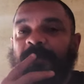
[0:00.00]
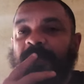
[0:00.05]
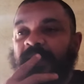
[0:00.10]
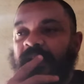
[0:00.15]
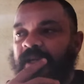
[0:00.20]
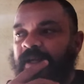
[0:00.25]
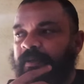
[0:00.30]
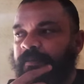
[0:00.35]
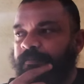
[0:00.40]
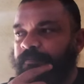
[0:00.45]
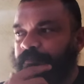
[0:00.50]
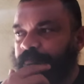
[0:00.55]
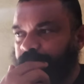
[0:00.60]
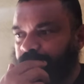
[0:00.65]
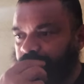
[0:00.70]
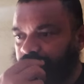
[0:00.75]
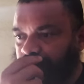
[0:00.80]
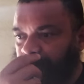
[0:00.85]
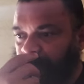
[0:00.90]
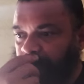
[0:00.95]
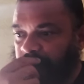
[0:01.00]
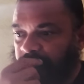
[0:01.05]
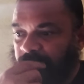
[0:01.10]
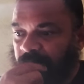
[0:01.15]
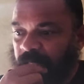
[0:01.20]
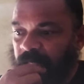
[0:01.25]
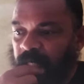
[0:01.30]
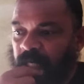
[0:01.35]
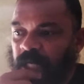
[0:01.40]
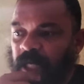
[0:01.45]
briga.
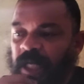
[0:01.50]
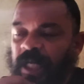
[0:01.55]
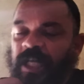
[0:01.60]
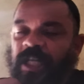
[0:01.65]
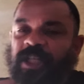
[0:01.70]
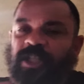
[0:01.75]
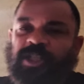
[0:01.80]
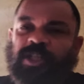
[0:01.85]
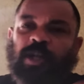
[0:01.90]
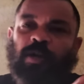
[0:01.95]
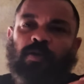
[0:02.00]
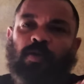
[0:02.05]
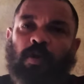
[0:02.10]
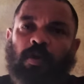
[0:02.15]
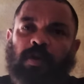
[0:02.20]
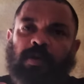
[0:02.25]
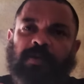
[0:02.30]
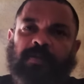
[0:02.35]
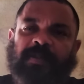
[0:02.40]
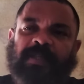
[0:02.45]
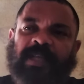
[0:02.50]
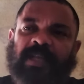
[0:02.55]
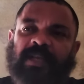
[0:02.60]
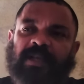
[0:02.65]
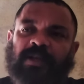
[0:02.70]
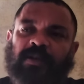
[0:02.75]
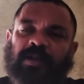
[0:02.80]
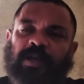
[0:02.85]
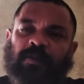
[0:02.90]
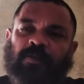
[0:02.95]
Chegou, tipo
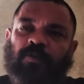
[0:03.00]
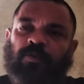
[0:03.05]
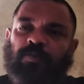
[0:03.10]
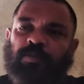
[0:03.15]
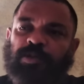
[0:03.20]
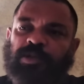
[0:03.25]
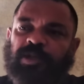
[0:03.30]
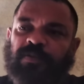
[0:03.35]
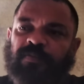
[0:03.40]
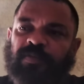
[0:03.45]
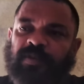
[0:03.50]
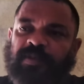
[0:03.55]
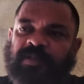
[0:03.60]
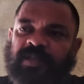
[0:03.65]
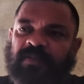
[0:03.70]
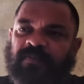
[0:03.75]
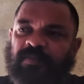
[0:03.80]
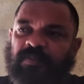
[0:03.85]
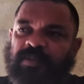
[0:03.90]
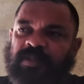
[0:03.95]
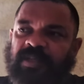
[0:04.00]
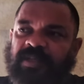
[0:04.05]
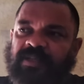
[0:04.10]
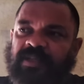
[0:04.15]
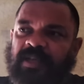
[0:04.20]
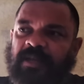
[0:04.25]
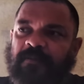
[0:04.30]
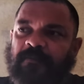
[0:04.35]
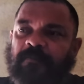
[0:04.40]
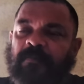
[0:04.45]
assim, o motivo assim, vamos dizer
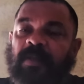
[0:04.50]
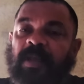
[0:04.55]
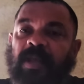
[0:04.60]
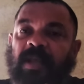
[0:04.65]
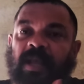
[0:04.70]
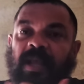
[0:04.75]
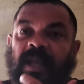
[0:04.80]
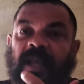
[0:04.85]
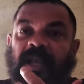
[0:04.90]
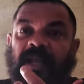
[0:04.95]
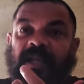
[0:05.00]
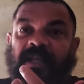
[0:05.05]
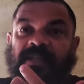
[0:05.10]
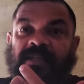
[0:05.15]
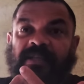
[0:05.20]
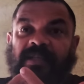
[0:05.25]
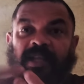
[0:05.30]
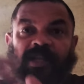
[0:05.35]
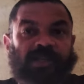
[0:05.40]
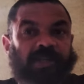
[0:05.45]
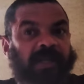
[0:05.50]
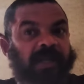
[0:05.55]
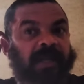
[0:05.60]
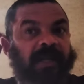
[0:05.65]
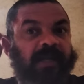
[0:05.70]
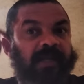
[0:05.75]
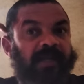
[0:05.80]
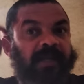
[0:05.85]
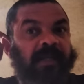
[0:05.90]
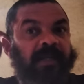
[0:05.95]
assim, é que
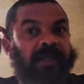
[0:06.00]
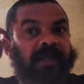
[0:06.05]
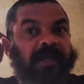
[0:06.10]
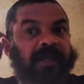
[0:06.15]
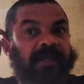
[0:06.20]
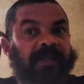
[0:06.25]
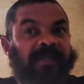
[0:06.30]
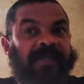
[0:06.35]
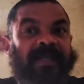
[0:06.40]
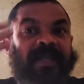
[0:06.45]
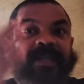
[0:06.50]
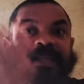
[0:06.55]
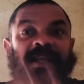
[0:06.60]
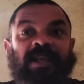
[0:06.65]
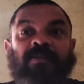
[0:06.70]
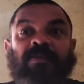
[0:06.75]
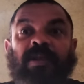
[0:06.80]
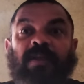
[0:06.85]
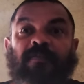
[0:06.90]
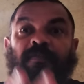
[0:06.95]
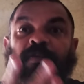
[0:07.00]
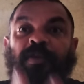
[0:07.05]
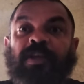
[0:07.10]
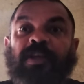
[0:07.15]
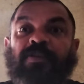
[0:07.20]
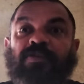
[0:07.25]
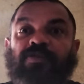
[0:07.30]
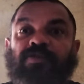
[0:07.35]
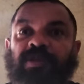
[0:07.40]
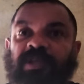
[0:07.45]
seja certeiro, né? Foi
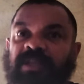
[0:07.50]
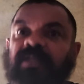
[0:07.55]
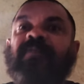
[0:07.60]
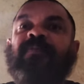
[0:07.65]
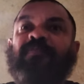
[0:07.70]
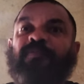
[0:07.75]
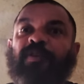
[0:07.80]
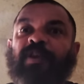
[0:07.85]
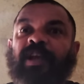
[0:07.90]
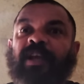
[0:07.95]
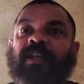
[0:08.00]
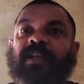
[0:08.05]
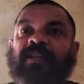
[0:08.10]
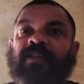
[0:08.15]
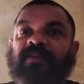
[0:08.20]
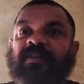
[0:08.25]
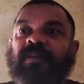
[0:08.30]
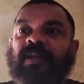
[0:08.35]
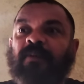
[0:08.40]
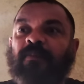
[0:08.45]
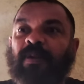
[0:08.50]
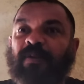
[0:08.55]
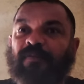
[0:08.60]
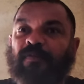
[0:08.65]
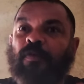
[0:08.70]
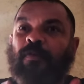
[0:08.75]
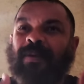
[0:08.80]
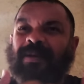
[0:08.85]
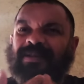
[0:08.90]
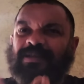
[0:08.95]
isso e foi né, uma
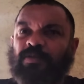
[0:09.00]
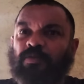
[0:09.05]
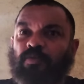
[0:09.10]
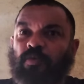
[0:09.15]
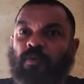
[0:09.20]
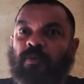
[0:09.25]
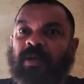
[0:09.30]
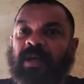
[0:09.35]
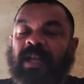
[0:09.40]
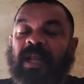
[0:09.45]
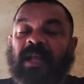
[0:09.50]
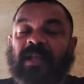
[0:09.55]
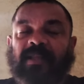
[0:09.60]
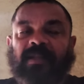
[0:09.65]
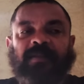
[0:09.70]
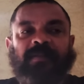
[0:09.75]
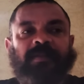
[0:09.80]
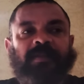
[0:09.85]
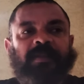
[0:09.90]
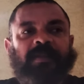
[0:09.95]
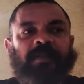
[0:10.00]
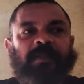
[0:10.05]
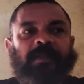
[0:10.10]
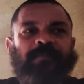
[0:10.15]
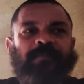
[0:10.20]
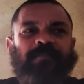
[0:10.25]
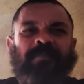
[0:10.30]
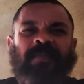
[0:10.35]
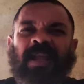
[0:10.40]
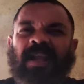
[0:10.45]
informação concreta,
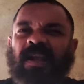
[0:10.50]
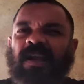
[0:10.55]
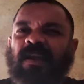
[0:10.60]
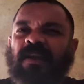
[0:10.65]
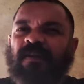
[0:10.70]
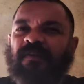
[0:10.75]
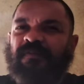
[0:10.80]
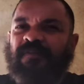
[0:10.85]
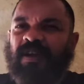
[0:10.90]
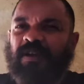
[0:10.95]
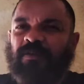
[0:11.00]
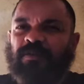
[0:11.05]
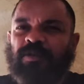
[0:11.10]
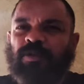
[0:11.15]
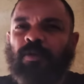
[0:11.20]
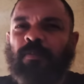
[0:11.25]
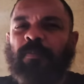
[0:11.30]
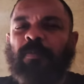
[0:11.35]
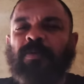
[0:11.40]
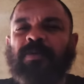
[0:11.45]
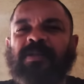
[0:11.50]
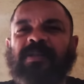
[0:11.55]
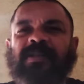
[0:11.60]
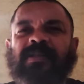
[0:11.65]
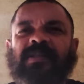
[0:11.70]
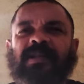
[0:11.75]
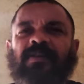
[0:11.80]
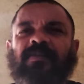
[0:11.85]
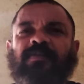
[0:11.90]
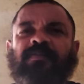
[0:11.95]
né? Falam em
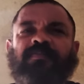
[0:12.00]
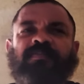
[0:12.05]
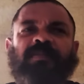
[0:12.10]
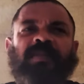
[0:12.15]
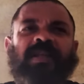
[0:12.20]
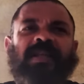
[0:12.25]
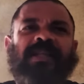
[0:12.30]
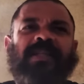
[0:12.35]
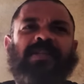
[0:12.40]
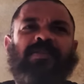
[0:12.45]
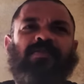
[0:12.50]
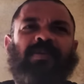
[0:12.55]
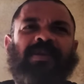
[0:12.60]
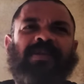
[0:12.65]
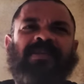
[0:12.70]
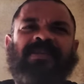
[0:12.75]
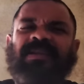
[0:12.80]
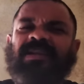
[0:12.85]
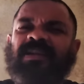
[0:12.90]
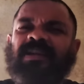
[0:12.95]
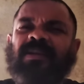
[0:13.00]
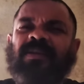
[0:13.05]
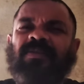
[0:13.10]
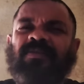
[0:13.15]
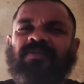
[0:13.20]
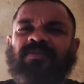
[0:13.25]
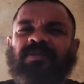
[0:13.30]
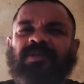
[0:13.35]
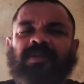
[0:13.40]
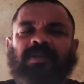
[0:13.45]
oposição e
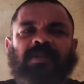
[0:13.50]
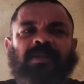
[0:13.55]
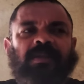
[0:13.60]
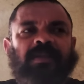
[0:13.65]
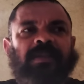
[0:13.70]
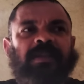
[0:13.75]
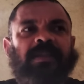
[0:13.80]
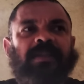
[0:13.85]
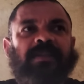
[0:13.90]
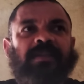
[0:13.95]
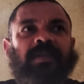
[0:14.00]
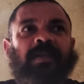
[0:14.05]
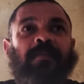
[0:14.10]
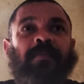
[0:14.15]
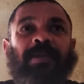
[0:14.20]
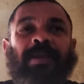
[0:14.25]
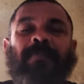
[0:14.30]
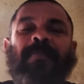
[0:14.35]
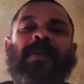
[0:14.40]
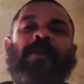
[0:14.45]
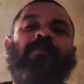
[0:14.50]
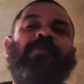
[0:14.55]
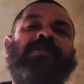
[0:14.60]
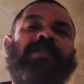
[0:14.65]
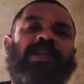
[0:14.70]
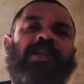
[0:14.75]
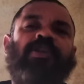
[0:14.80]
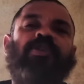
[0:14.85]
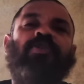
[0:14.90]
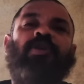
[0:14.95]
situação, né? Porque a primeira
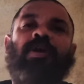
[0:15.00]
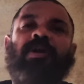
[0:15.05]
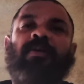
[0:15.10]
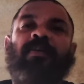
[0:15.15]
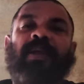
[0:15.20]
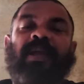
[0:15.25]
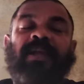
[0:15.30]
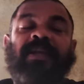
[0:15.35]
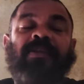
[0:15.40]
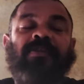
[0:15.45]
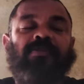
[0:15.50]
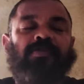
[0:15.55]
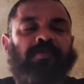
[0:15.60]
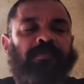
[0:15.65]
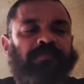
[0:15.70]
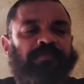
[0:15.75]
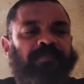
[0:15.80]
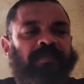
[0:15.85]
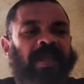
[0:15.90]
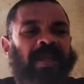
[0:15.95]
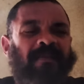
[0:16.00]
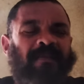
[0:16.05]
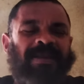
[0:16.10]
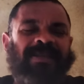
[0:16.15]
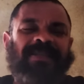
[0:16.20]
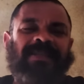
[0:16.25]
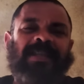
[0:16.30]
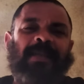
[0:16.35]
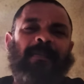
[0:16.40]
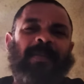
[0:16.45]
coisa que jogam é isso.
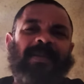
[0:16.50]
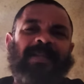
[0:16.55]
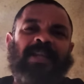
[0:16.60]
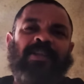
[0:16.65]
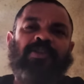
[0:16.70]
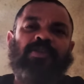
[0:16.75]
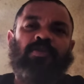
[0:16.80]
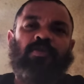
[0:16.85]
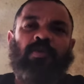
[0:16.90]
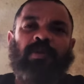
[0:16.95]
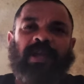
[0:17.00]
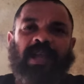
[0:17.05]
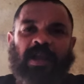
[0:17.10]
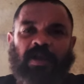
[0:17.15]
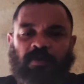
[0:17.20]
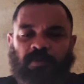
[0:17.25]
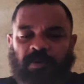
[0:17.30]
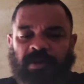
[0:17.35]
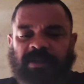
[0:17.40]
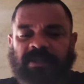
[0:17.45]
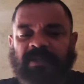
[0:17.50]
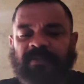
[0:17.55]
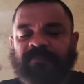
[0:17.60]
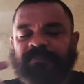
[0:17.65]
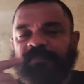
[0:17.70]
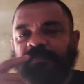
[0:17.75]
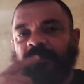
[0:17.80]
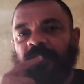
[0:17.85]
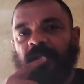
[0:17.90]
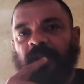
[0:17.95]
Mas independente de qualquer coisa,
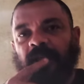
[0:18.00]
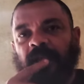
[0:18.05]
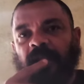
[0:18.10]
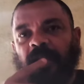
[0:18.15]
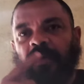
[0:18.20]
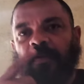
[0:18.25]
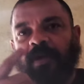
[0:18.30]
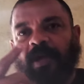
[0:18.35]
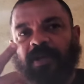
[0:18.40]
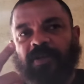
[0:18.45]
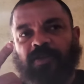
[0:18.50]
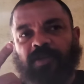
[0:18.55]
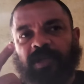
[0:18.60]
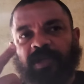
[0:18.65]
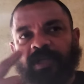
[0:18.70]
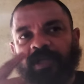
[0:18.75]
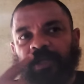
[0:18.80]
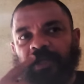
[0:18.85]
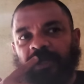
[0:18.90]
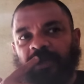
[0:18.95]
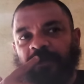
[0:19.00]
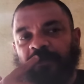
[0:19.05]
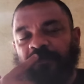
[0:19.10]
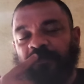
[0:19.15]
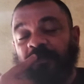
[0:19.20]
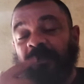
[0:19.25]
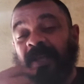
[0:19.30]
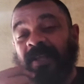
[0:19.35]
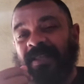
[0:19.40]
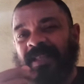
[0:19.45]
eu acho que
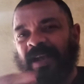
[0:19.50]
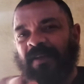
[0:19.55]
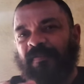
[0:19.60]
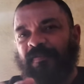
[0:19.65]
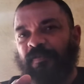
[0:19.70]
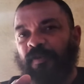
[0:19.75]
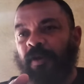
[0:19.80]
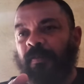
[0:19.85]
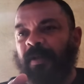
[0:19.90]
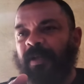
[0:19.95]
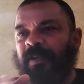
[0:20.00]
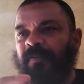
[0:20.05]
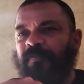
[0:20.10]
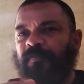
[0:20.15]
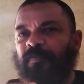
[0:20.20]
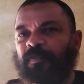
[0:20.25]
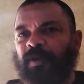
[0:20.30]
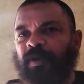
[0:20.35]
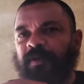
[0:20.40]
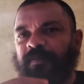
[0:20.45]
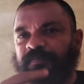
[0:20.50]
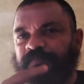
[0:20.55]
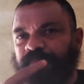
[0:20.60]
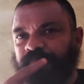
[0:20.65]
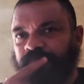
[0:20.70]
da forma que foi,